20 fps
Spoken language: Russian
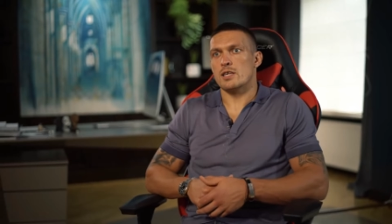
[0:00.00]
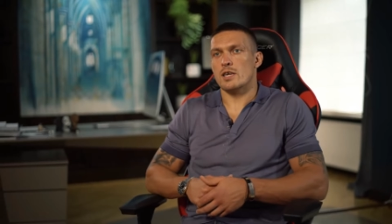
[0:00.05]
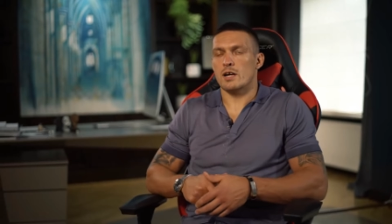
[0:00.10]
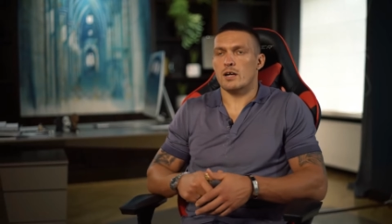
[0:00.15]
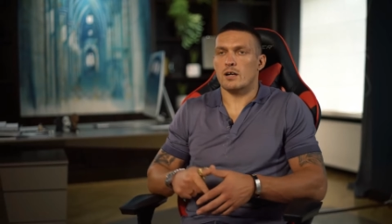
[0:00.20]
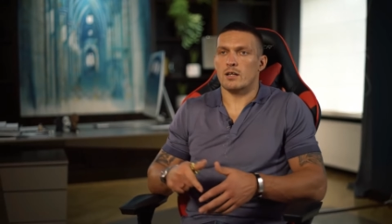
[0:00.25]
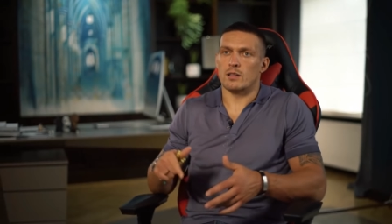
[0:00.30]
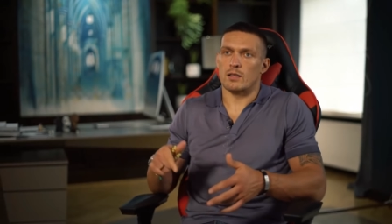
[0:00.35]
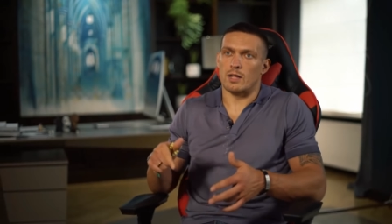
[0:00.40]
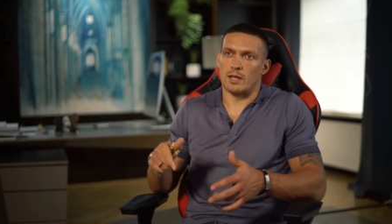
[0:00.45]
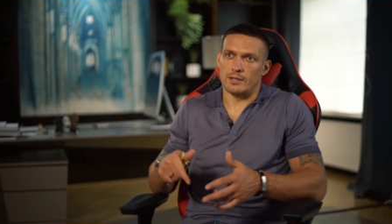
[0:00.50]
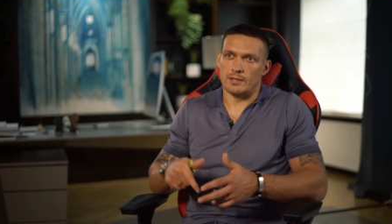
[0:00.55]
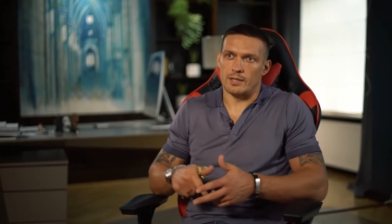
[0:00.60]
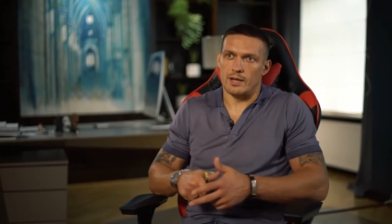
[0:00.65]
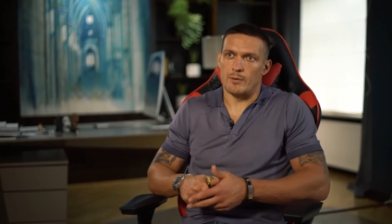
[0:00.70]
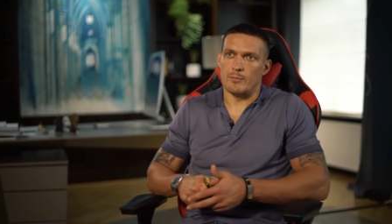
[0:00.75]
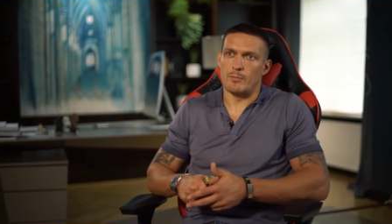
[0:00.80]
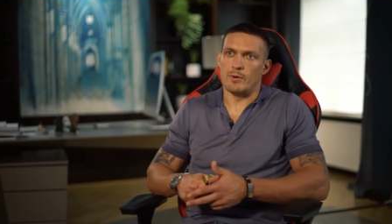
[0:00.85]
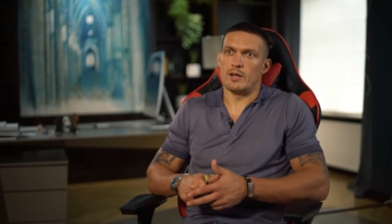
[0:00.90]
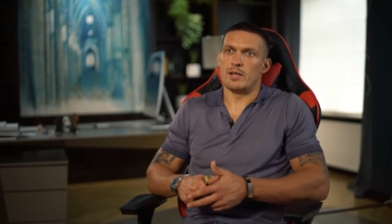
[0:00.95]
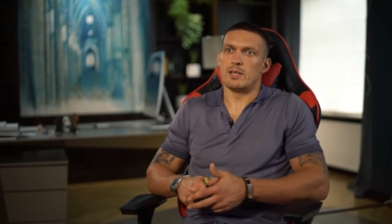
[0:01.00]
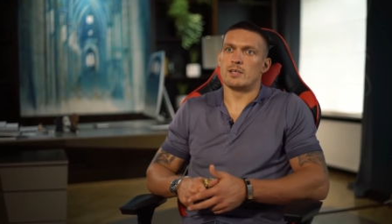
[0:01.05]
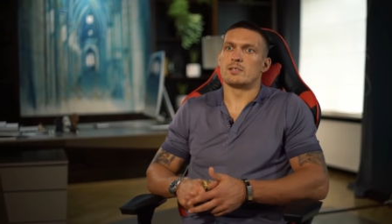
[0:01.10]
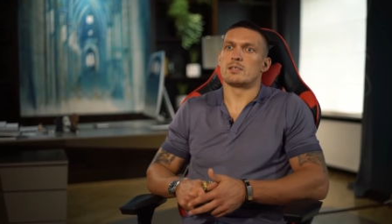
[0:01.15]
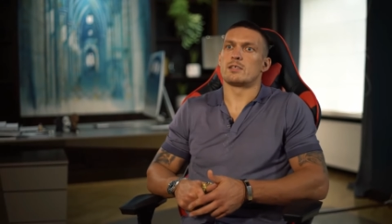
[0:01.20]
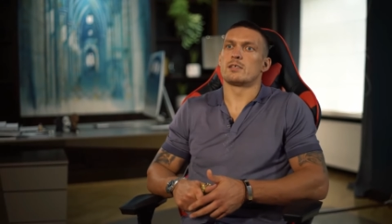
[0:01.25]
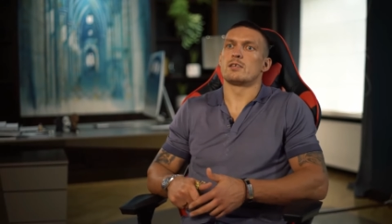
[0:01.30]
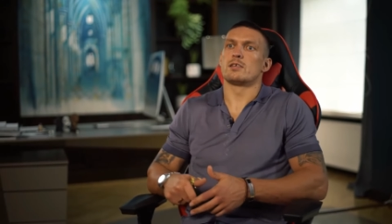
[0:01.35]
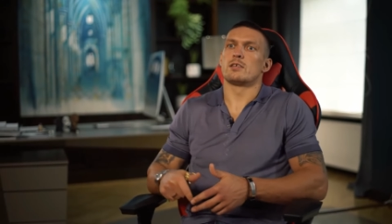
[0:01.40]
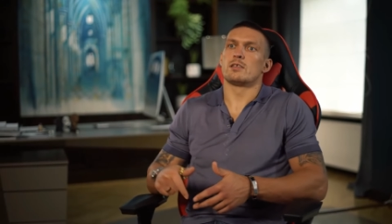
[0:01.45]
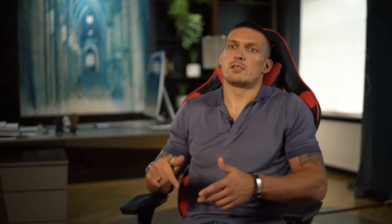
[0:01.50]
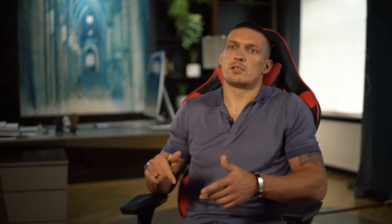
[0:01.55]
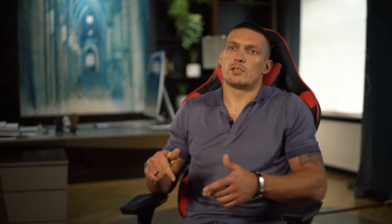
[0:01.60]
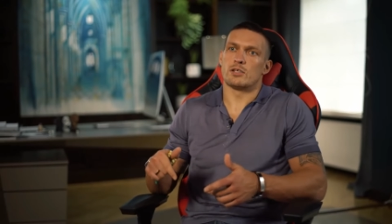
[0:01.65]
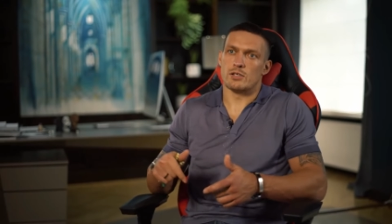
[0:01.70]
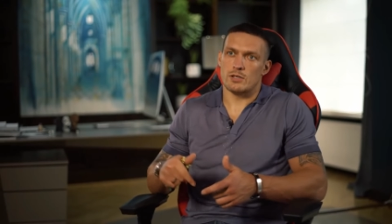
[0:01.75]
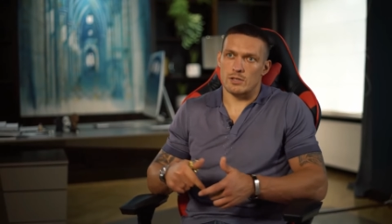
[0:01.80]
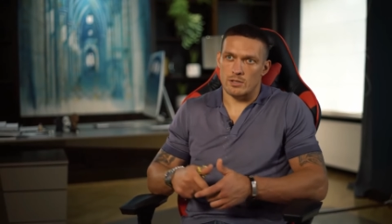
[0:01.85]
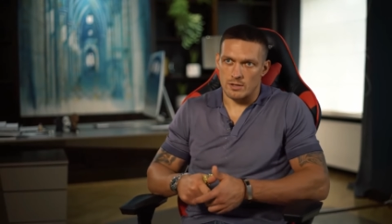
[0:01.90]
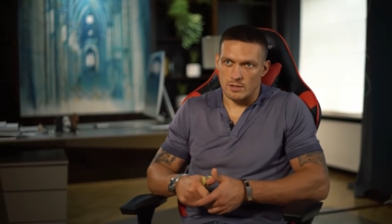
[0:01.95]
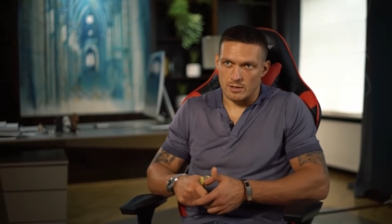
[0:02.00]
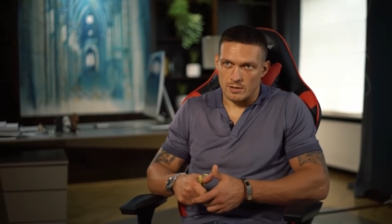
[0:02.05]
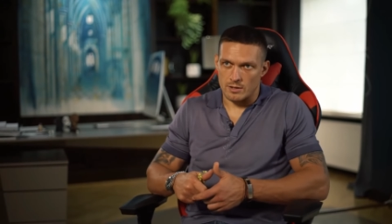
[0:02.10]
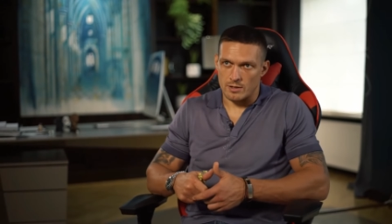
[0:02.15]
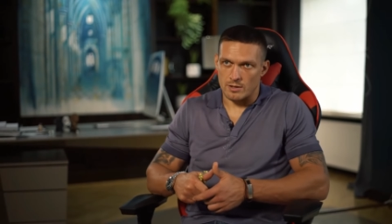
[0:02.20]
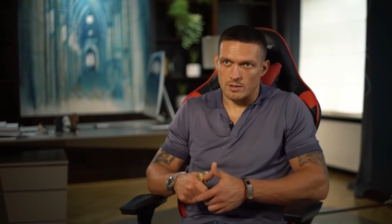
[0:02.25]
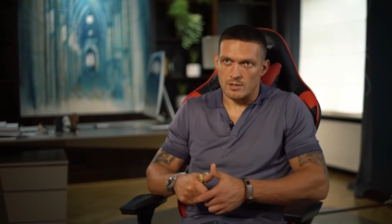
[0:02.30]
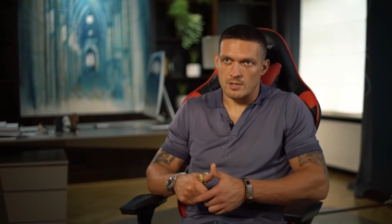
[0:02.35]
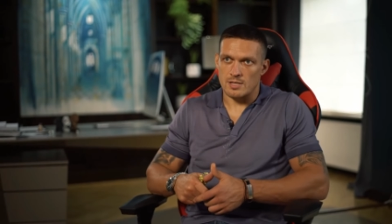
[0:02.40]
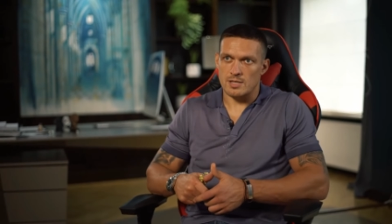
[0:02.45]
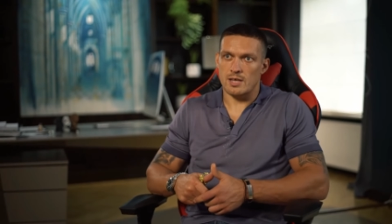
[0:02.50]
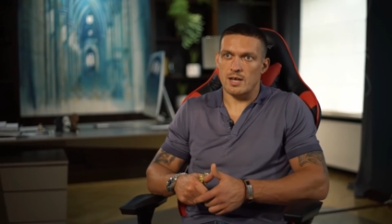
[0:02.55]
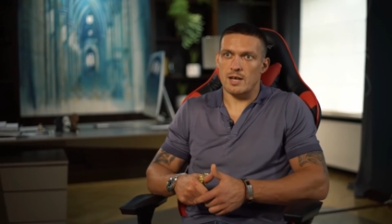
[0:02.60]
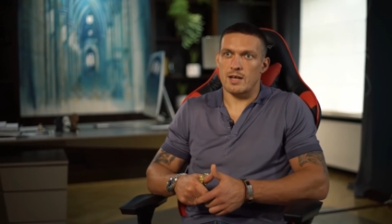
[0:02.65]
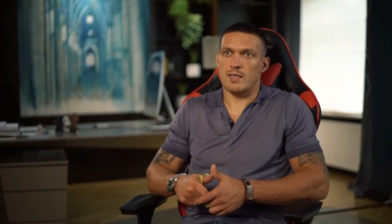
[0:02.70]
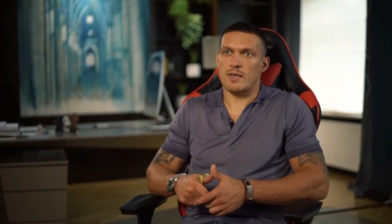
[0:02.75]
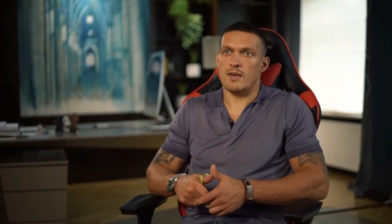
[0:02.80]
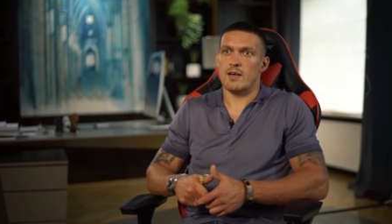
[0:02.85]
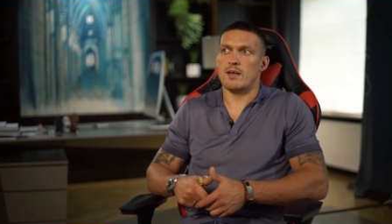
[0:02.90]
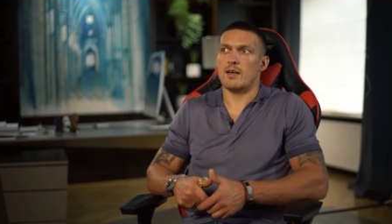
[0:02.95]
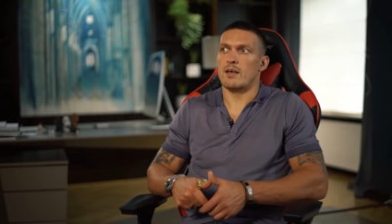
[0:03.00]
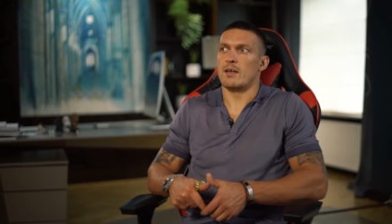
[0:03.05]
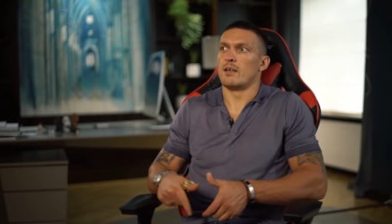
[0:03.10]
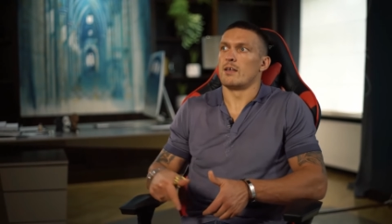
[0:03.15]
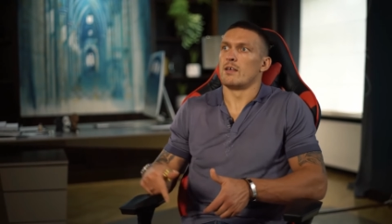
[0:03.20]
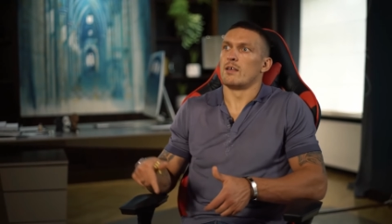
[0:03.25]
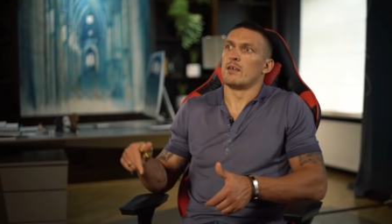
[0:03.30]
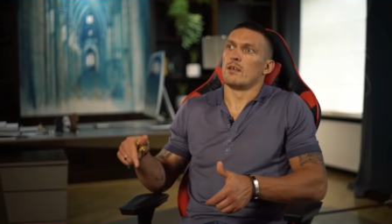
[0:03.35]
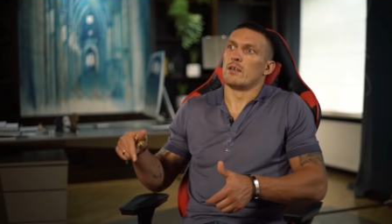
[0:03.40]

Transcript: заехал, Андрей Борисович, э, Саня,